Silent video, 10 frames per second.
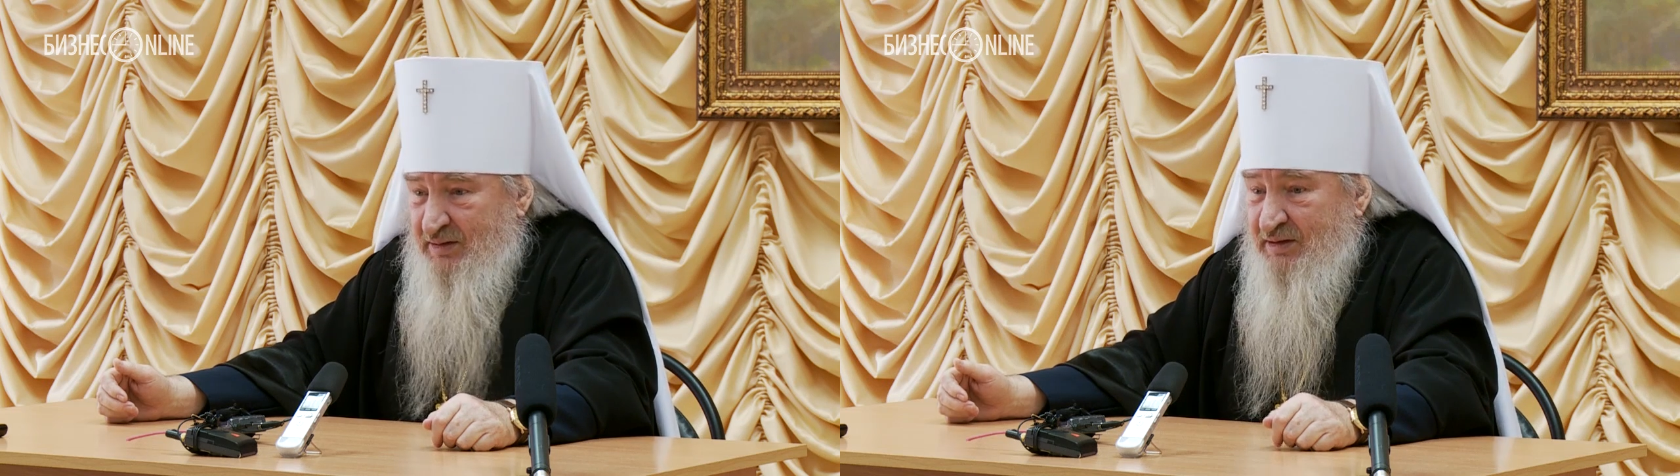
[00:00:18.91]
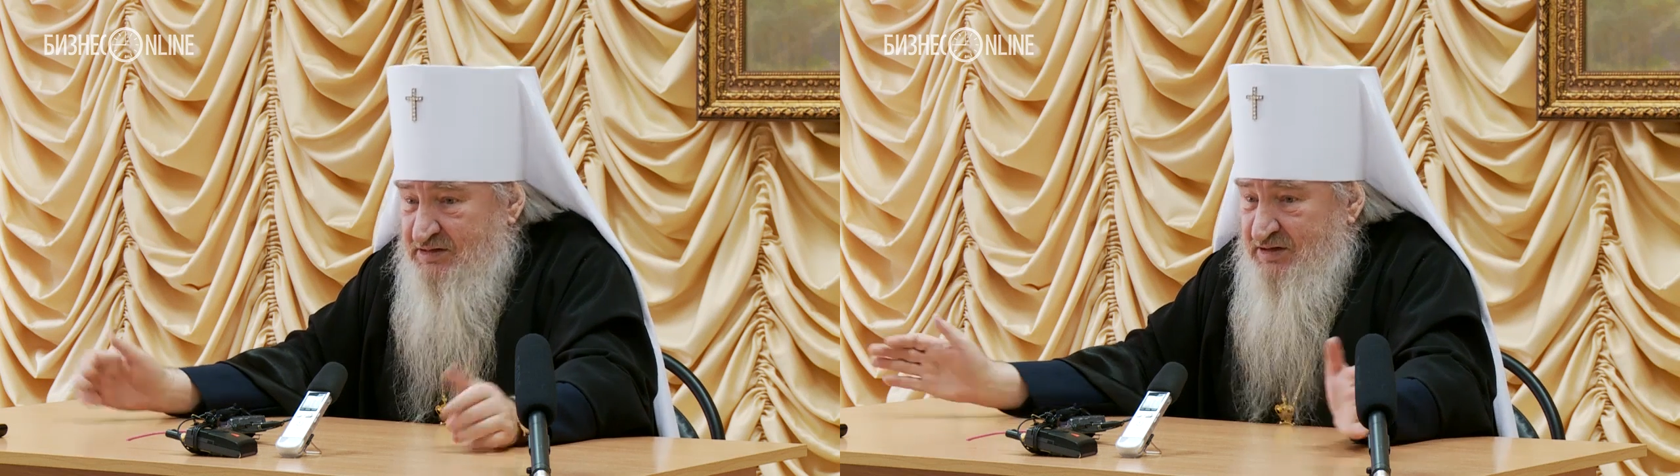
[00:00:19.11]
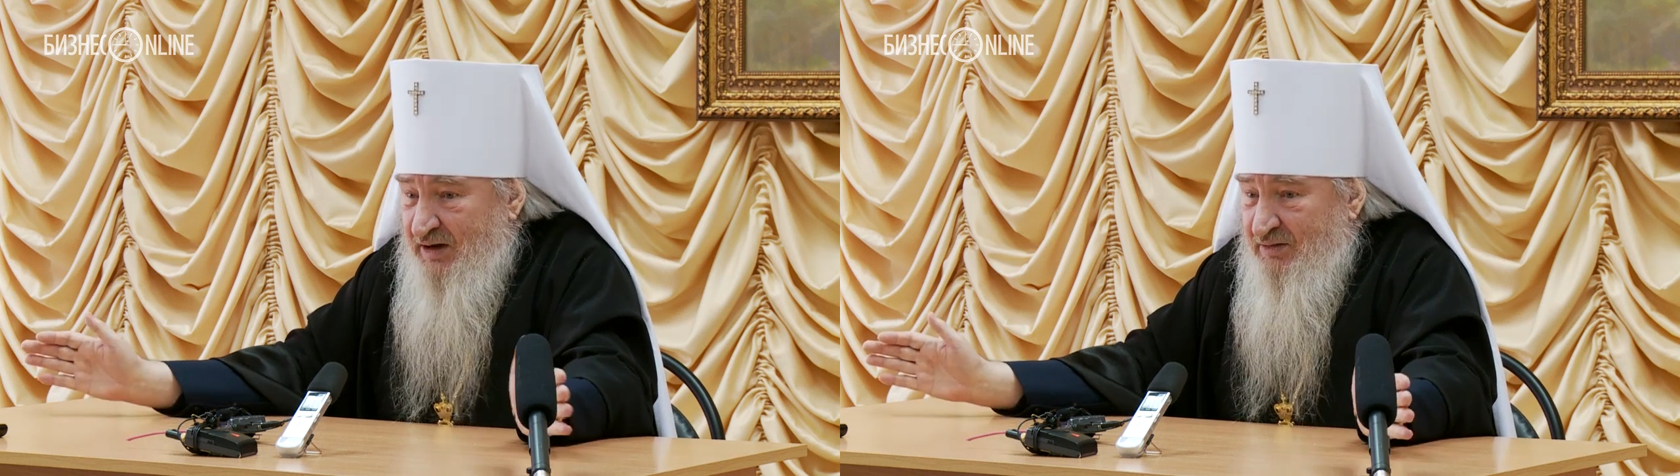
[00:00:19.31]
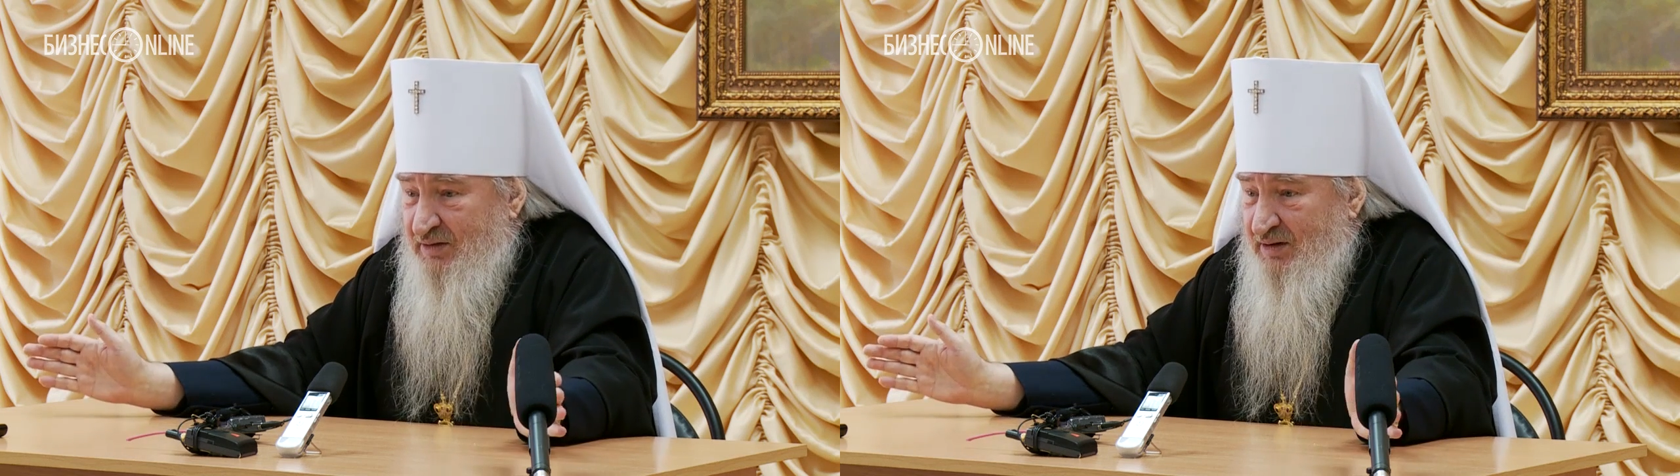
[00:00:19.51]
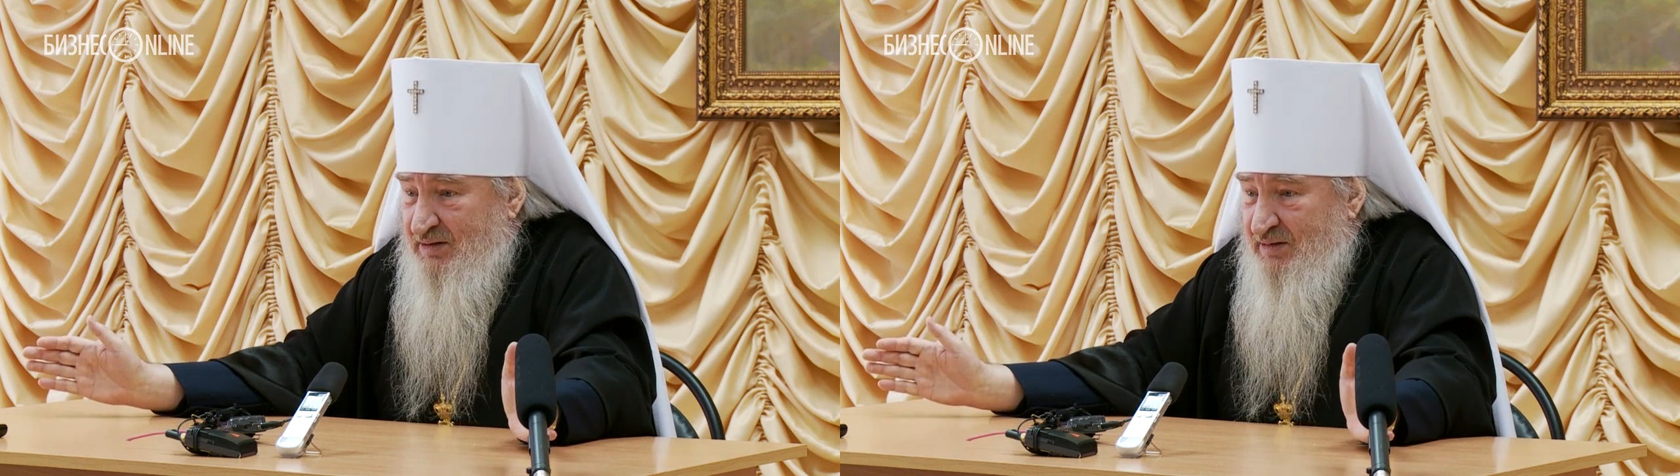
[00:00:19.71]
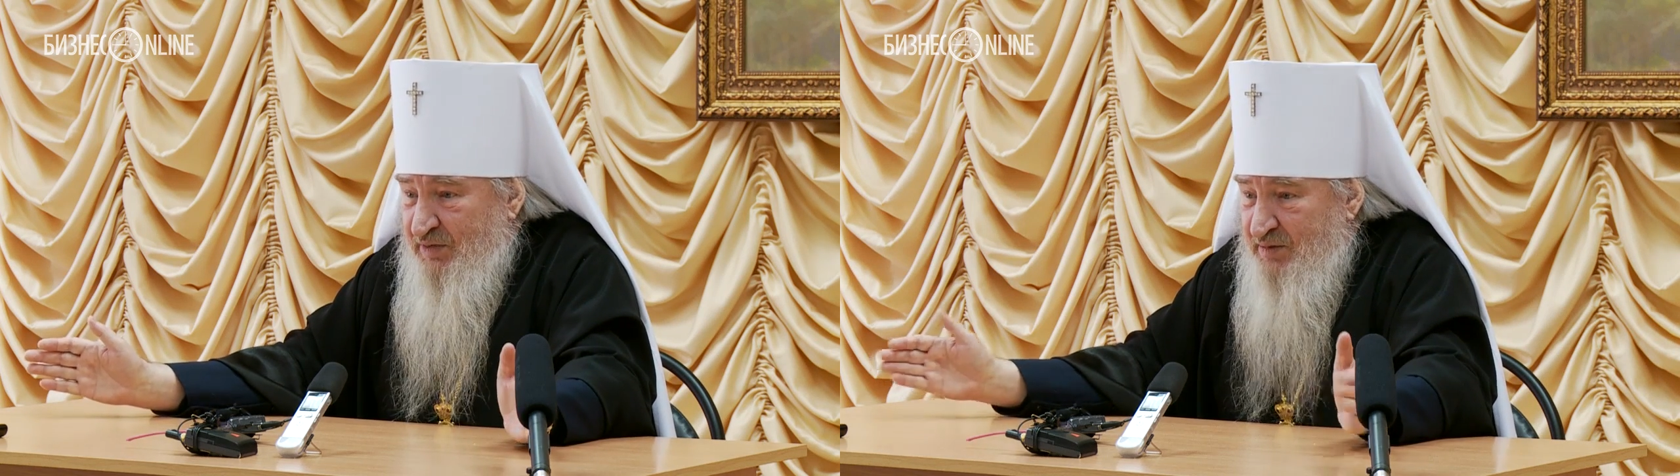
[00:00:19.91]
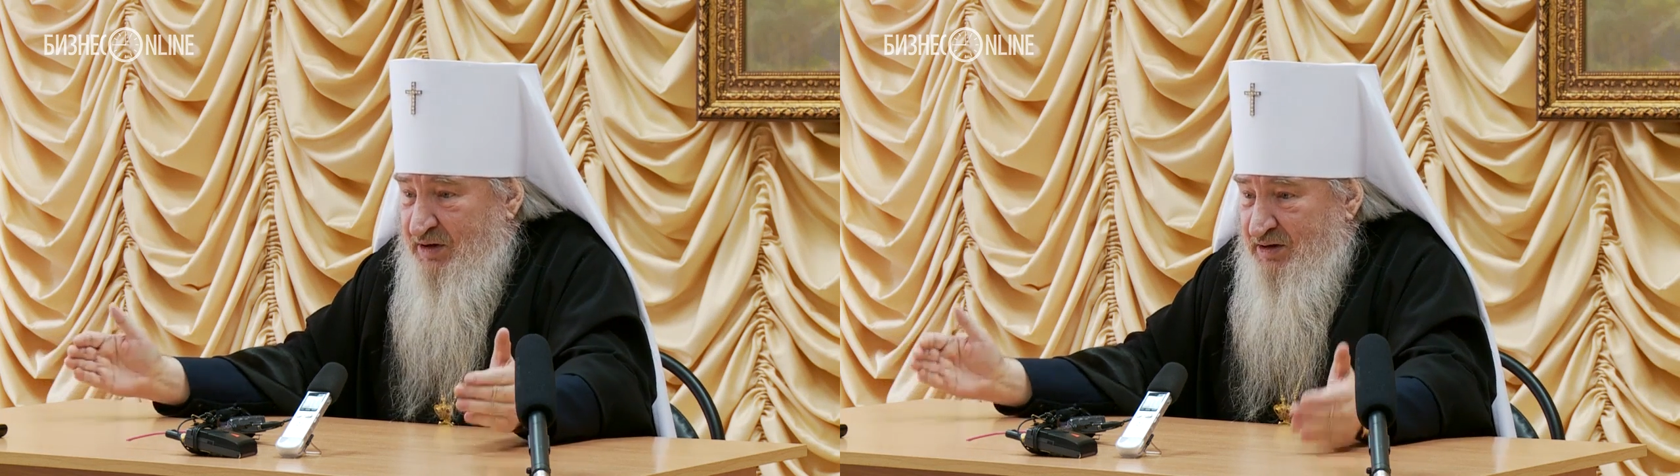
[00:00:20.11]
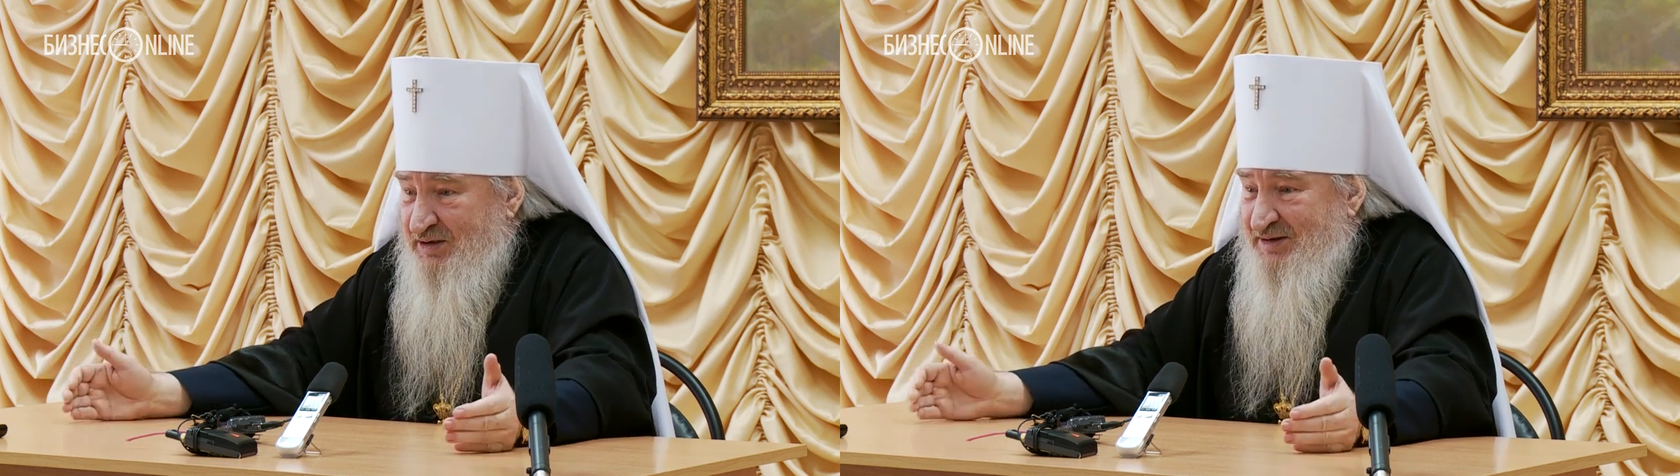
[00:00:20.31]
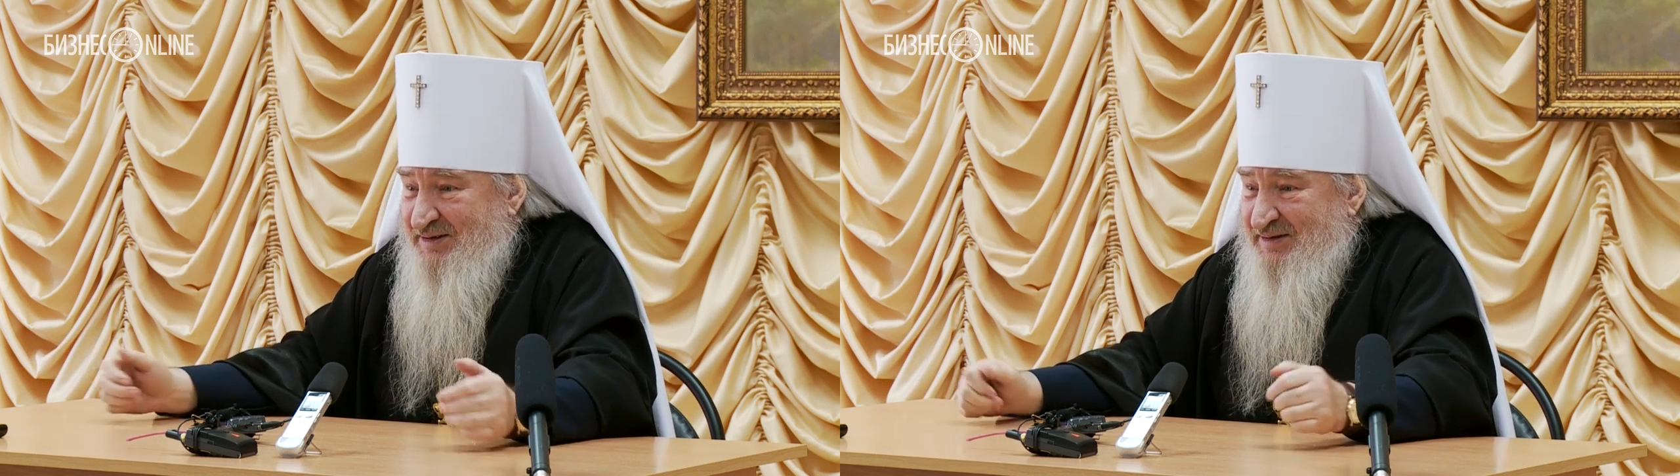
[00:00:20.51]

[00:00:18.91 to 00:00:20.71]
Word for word: не знаю как. При мне нет.